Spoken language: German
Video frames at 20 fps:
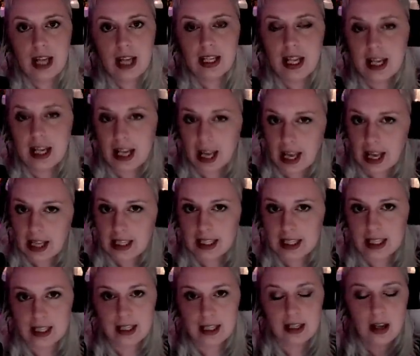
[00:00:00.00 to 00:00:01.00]
denn der Rest
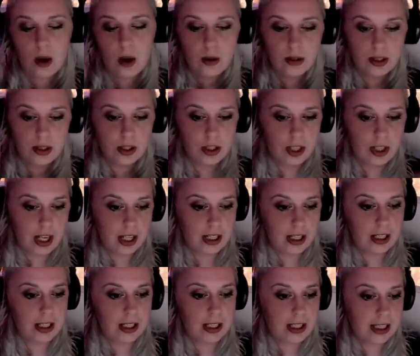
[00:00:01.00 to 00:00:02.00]
dieses
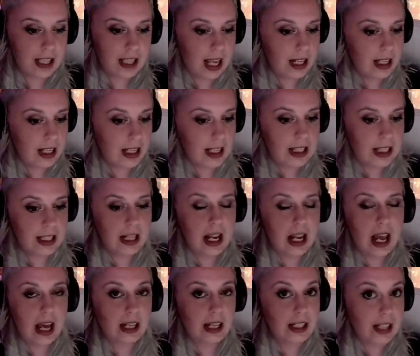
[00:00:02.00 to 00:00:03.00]
ausgeschnittenen Zettels
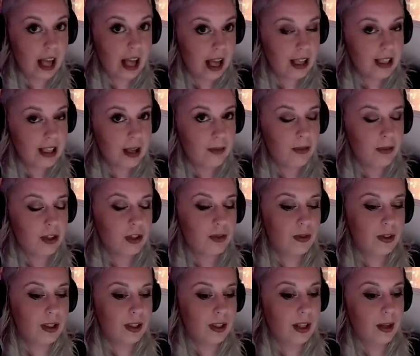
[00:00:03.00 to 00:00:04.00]
lag nach seinem
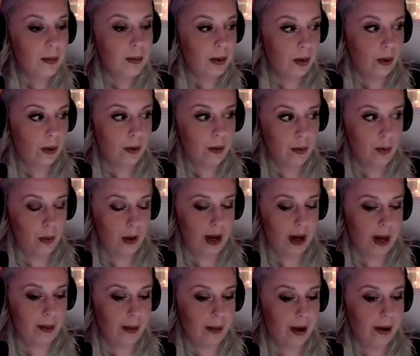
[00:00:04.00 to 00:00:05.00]
Verschwinden immer noch im
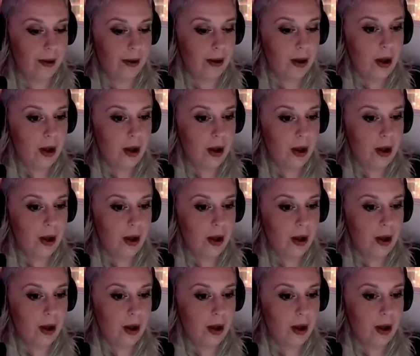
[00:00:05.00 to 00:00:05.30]
Mülleimer.